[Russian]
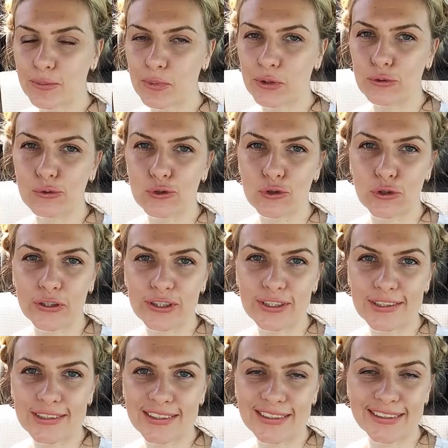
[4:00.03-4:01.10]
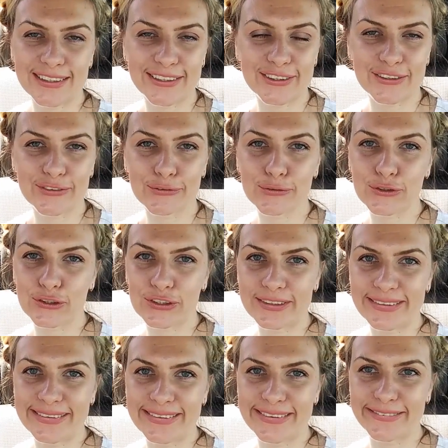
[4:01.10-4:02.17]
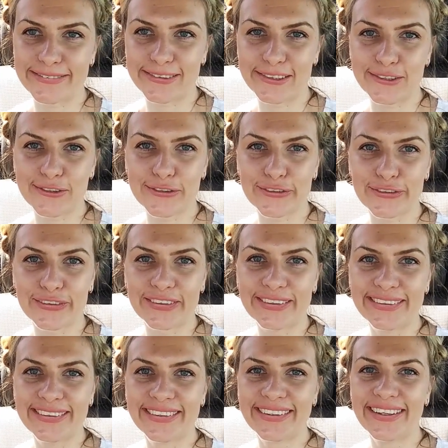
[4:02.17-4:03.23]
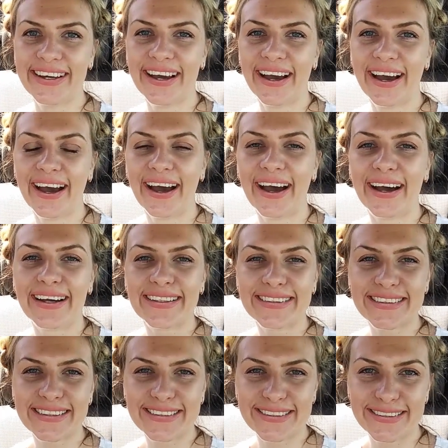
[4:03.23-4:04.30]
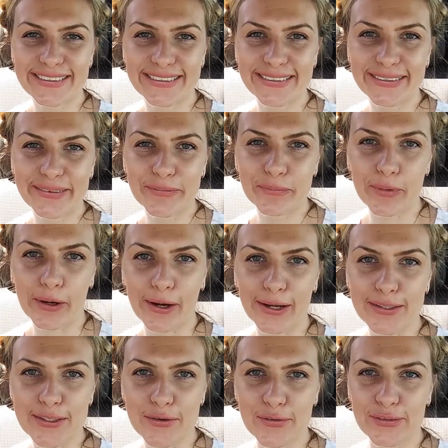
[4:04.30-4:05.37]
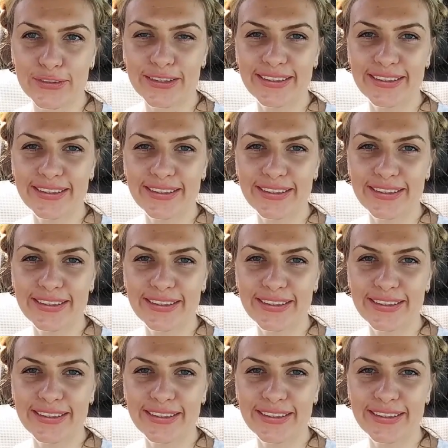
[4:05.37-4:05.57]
себе кучу одежды, так что ждите видео с очередным показом